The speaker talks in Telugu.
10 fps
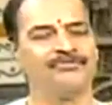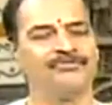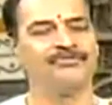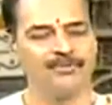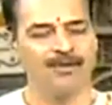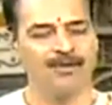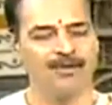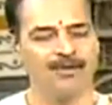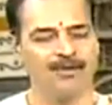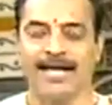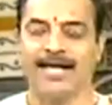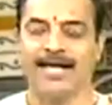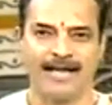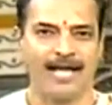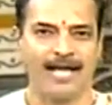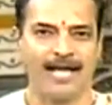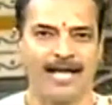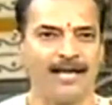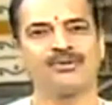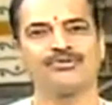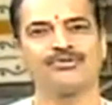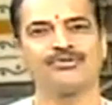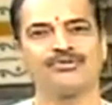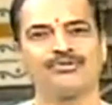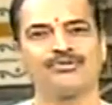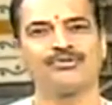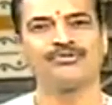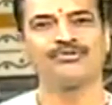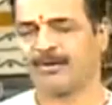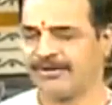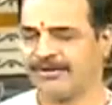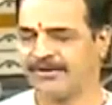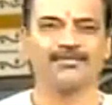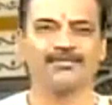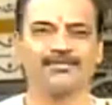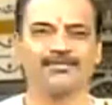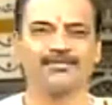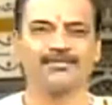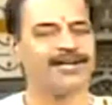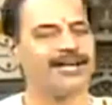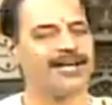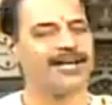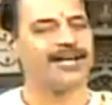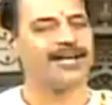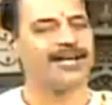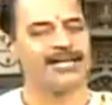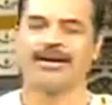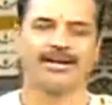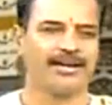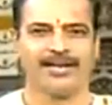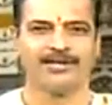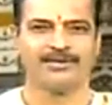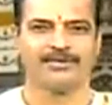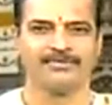నిర్మోహమాటంగా స్లాబ్ వేసుకోవచ్చు గృహప్రవేశం చేసుకోవచ్చు ఏ అనుమానము అక్కర్లేదు